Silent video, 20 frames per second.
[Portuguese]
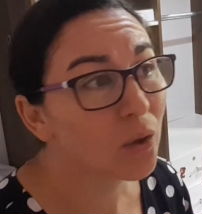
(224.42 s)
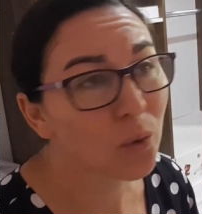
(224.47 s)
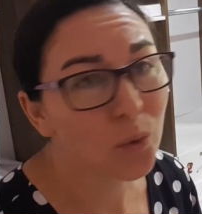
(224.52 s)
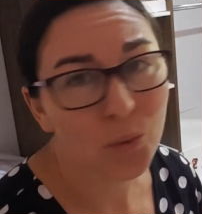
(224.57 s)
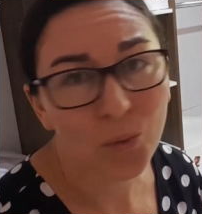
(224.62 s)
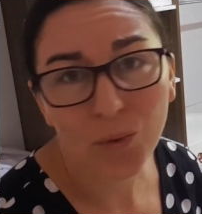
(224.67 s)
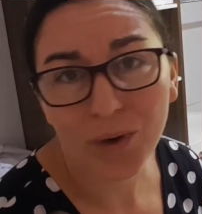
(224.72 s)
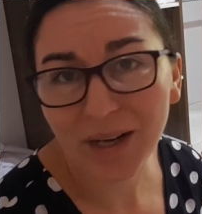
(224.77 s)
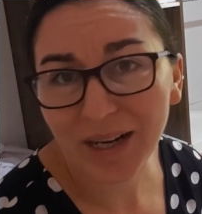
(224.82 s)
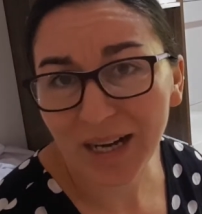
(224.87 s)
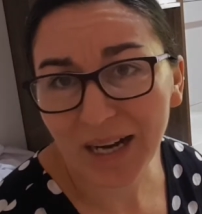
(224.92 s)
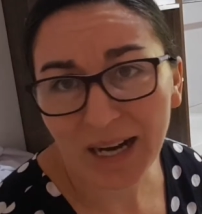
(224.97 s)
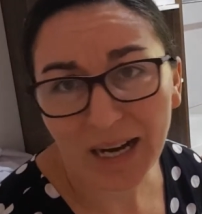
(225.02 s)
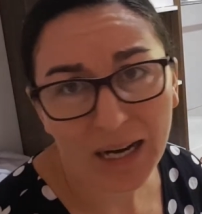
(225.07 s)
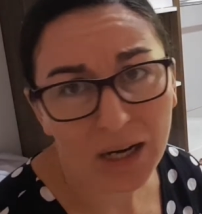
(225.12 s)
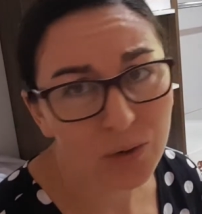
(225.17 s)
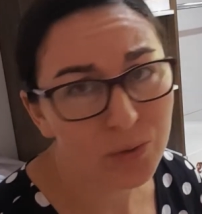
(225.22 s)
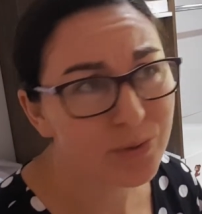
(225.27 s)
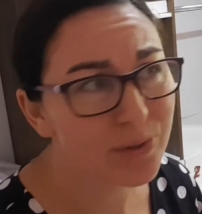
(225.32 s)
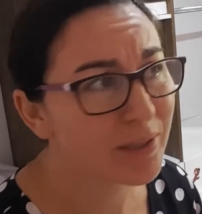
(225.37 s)
com
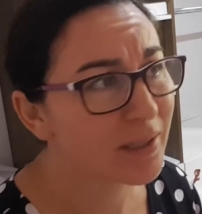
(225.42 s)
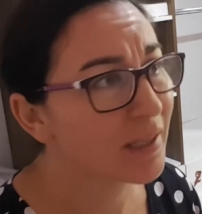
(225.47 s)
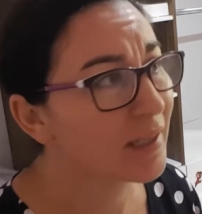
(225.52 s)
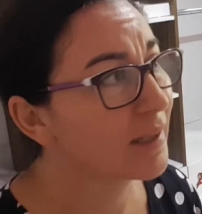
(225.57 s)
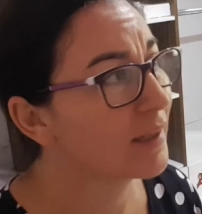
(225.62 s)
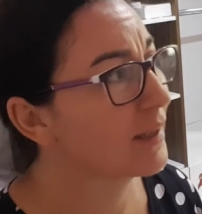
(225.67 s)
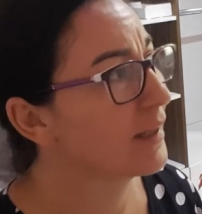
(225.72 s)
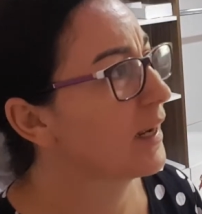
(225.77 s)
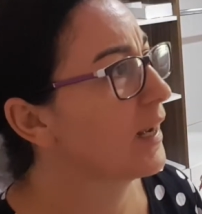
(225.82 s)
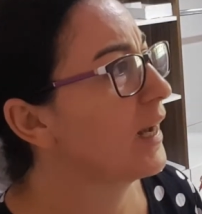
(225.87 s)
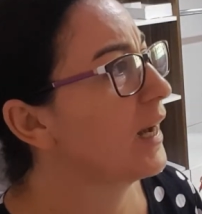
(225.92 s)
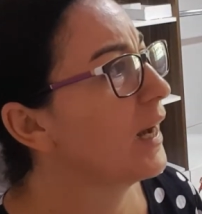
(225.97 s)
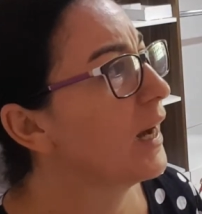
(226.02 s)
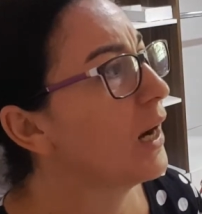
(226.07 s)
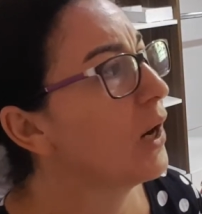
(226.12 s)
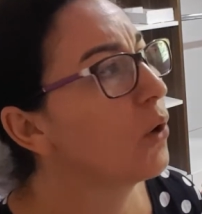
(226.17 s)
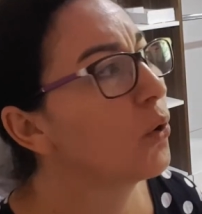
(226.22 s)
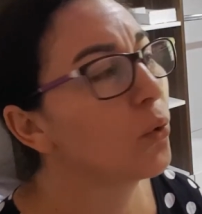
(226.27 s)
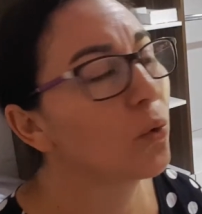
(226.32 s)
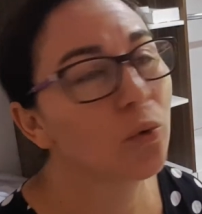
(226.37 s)
carro, sem
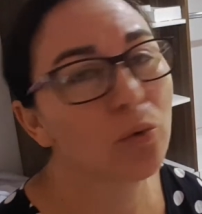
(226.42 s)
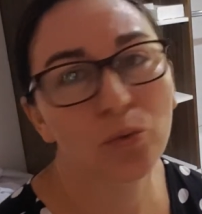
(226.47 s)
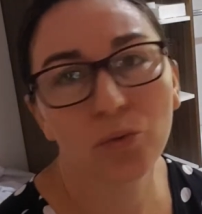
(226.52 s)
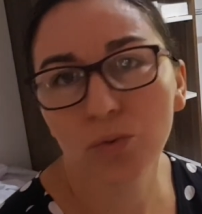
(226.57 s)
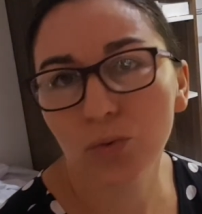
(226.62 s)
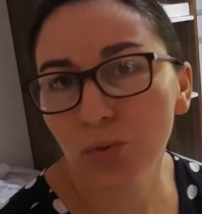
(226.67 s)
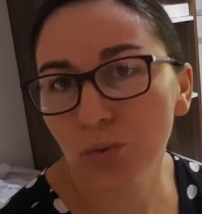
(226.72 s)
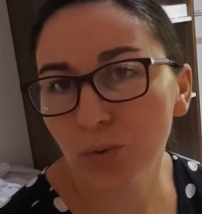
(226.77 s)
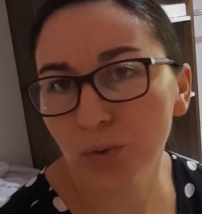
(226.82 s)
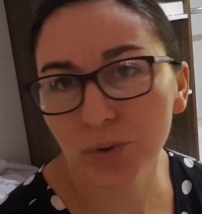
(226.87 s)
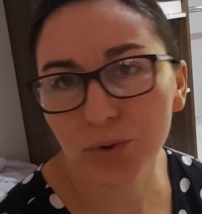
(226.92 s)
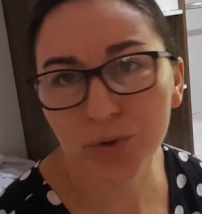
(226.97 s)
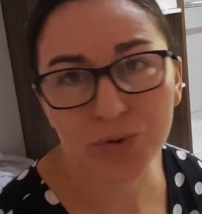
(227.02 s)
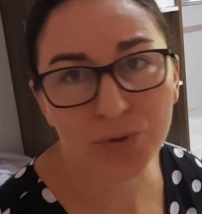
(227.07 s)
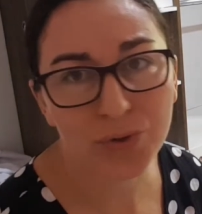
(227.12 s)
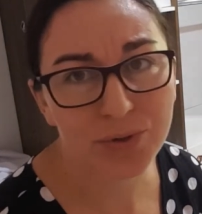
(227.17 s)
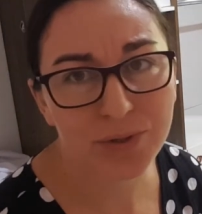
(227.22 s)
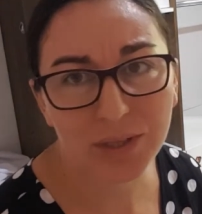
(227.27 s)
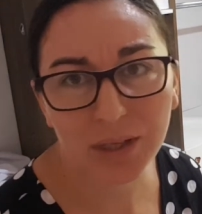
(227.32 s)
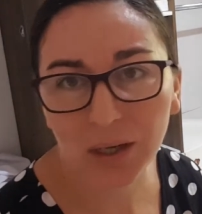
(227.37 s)
carro, com
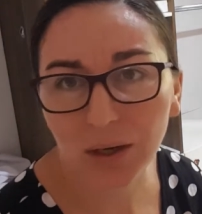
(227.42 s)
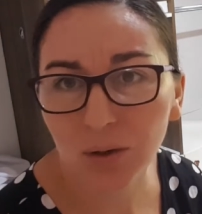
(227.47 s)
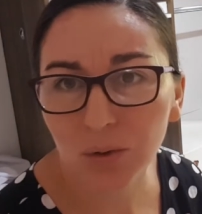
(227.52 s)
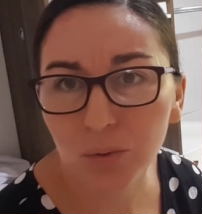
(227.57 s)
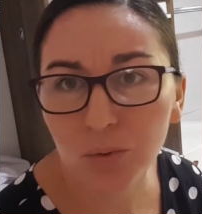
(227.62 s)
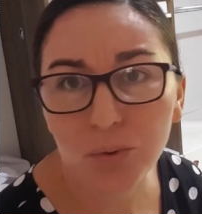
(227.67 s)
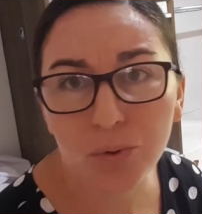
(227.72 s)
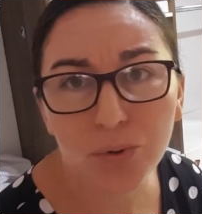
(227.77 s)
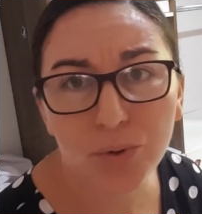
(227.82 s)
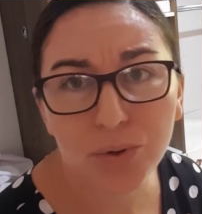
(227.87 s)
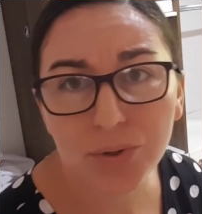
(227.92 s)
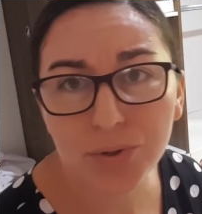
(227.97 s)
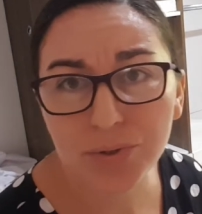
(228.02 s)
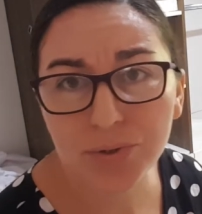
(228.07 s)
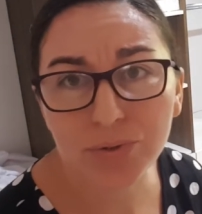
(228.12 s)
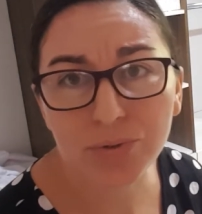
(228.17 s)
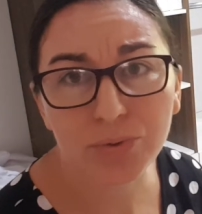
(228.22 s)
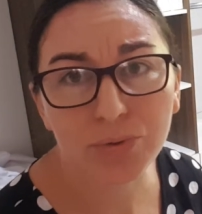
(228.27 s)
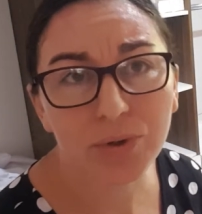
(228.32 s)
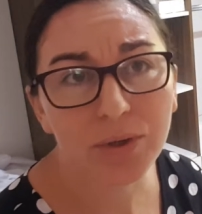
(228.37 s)
curso, sem
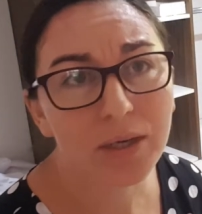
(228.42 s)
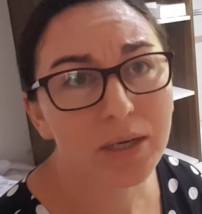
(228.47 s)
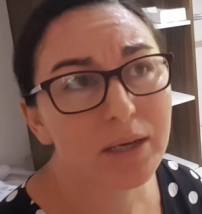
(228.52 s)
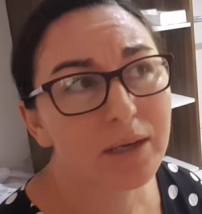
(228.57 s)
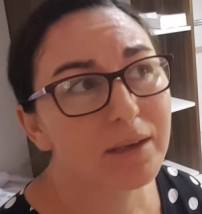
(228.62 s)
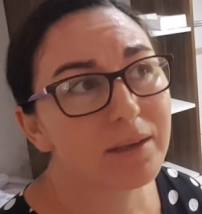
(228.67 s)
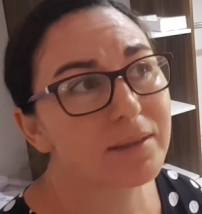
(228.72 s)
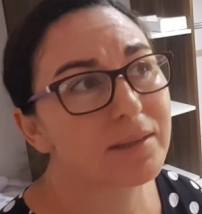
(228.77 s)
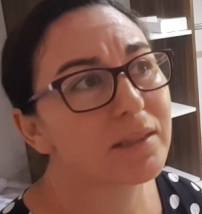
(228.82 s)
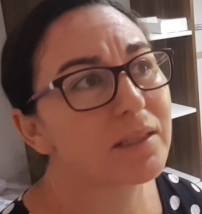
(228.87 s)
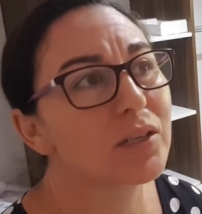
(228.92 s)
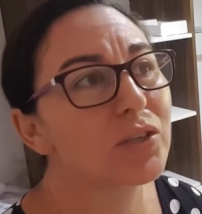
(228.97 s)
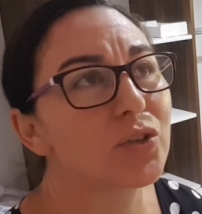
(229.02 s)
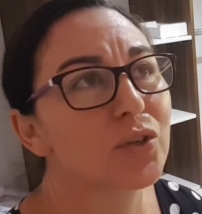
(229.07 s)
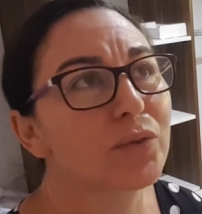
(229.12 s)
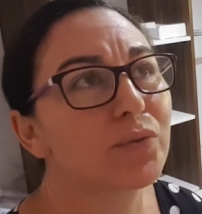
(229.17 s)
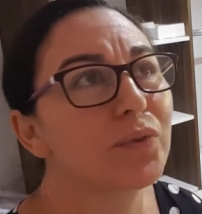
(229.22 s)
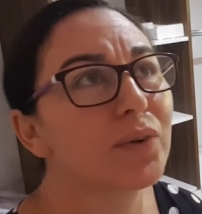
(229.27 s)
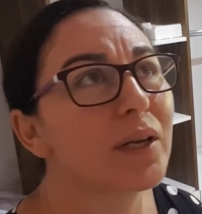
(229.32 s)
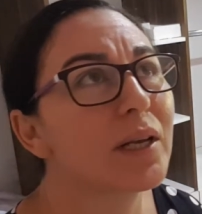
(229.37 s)
curso,
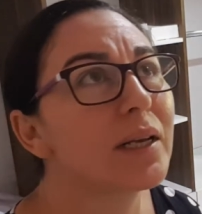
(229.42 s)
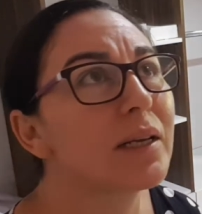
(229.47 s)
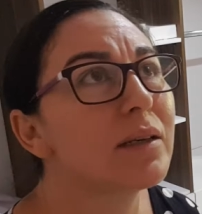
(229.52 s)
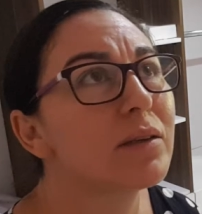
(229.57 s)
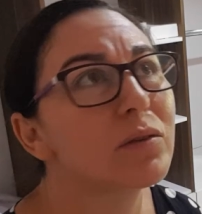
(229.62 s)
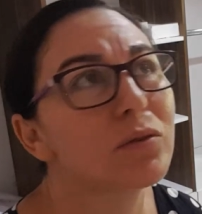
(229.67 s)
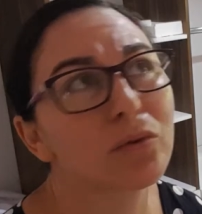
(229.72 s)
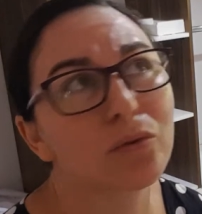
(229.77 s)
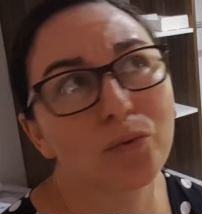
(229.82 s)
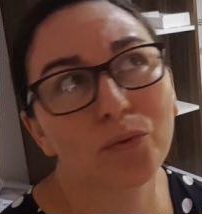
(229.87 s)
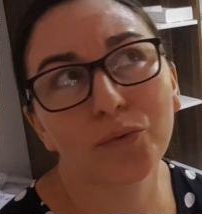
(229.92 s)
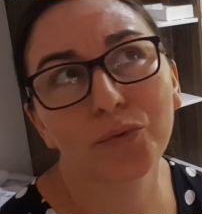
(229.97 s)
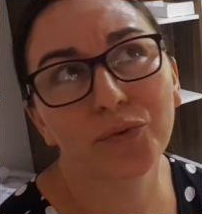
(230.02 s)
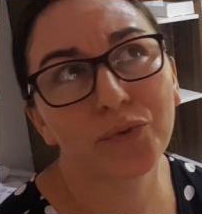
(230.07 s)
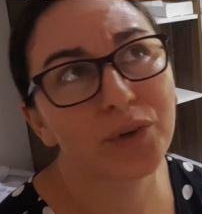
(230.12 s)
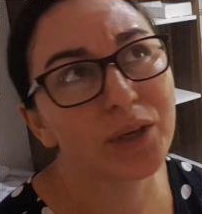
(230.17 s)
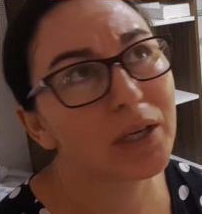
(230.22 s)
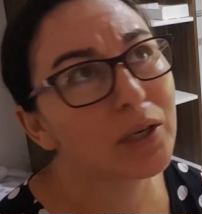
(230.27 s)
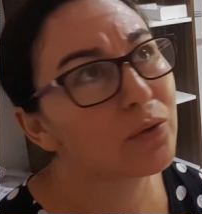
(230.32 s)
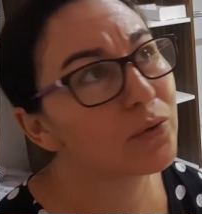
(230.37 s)
seja feliz com
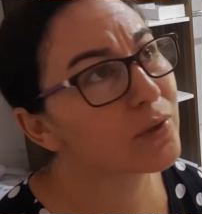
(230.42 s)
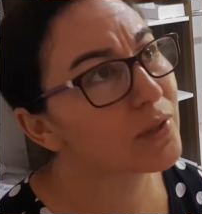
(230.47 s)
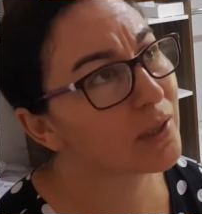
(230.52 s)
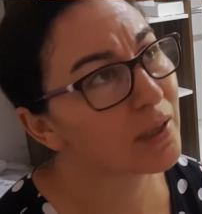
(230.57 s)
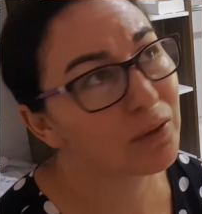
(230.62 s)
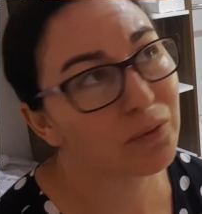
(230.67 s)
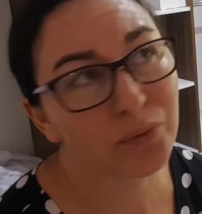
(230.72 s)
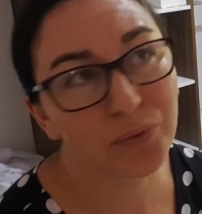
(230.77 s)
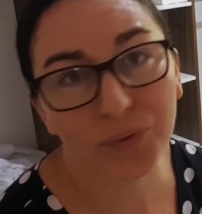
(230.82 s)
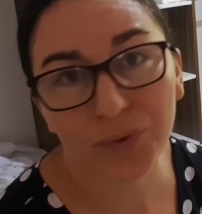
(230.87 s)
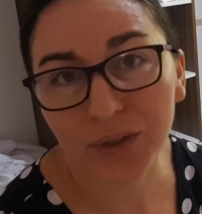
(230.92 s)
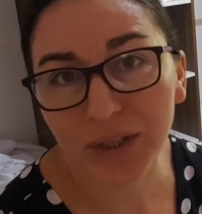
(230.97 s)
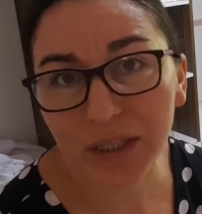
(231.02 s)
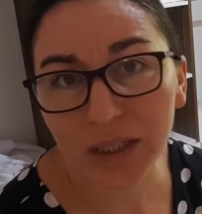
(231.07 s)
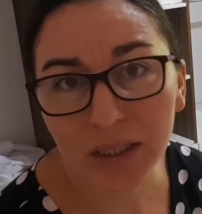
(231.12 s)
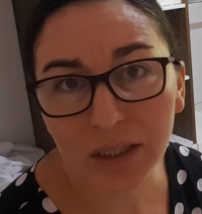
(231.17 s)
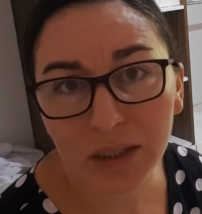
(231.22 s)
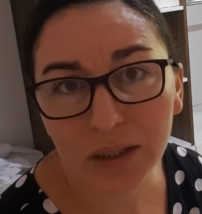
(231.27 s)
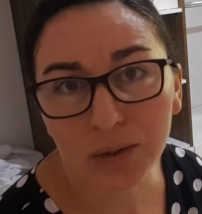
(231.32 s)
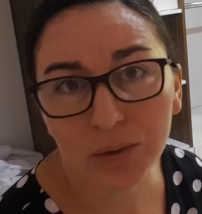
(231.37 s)
filho, sem
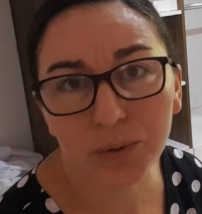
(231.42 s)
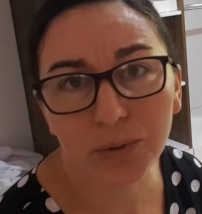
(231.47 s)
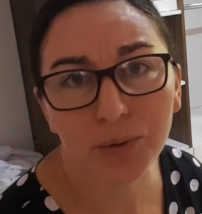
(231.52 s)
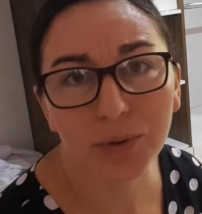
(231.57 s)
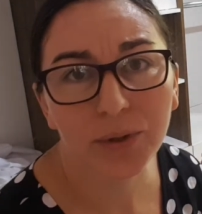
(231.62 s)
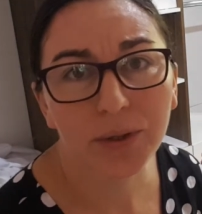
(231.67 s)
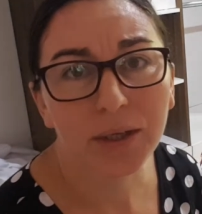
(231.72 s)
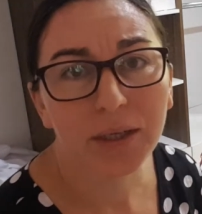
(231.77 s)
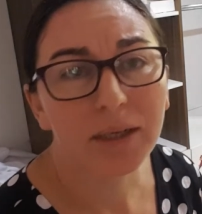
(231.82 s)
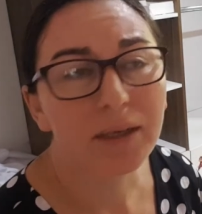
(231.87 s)
filho,